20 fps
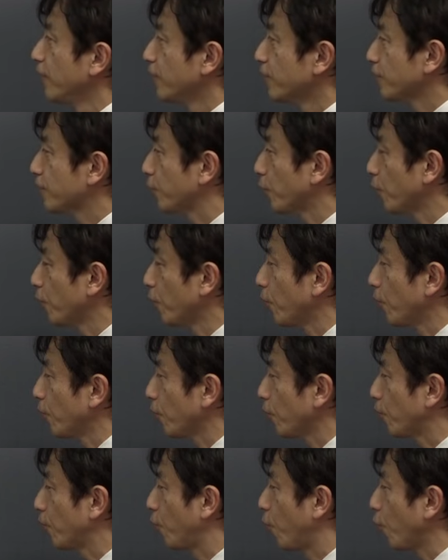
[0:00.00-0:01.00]
その
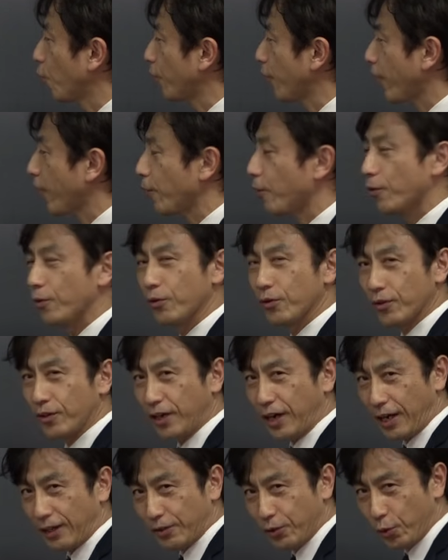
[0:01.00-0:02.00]
語形を
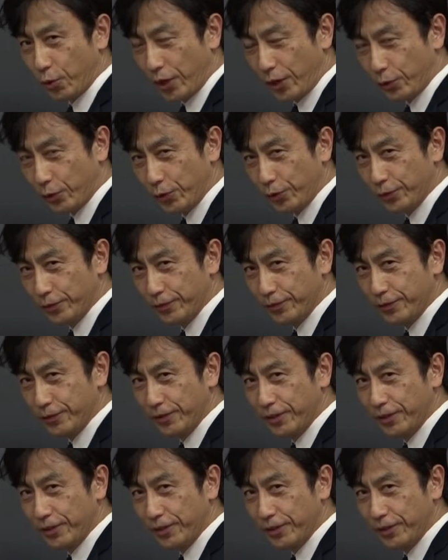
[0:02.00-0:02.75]
活用形という。